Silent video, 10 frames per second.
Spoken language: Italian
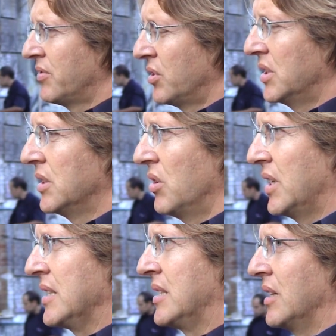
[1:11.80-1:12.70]
forte
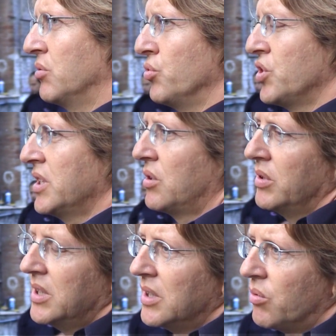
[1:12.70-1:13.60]
intolleranza alla luce,
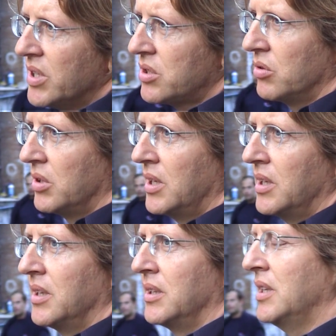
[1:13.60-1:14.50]
quindi questo
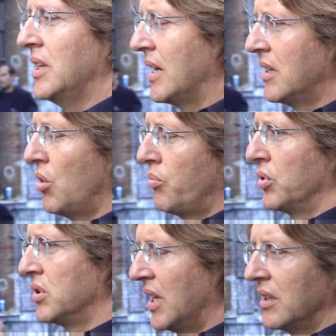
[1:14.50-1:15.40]
nel, negli anni lo ha
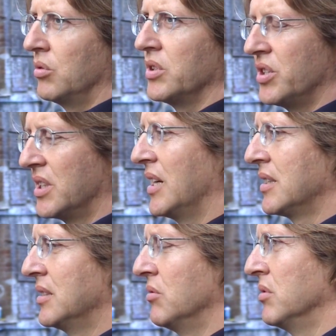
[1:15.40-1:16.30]
portato a
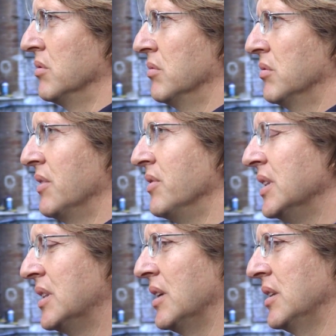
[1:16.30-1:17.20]
cercarsi un, una
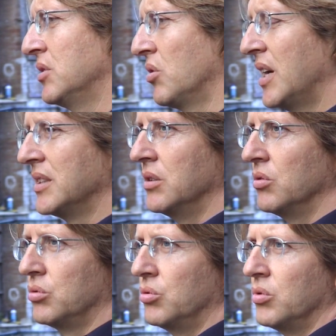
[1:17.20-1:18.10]
vita isolata e
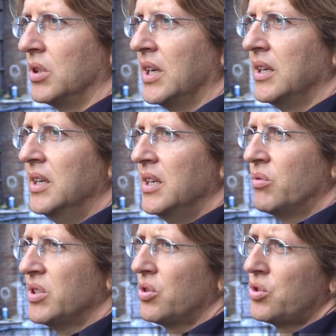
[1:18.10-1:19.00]
notturna.
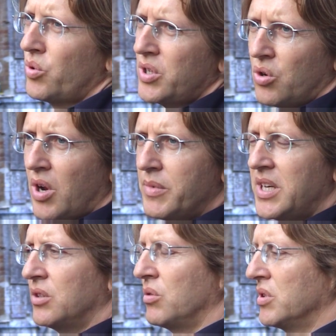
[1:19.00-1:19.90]
Questo suo
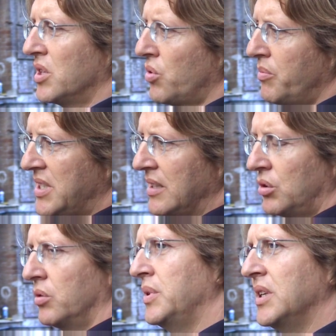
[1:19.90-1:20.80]
isolamento, questa sua
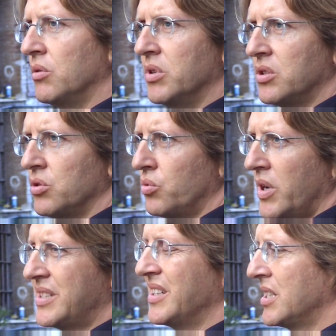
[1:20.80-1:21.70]
misantropia, in questo suo
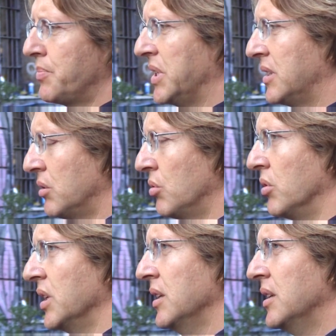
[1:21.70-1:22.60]
essere
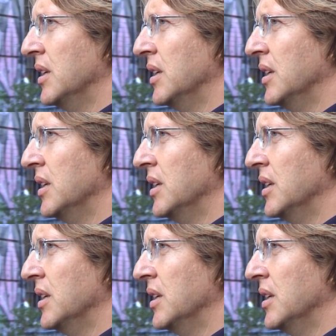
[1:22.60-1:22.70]
spettatore,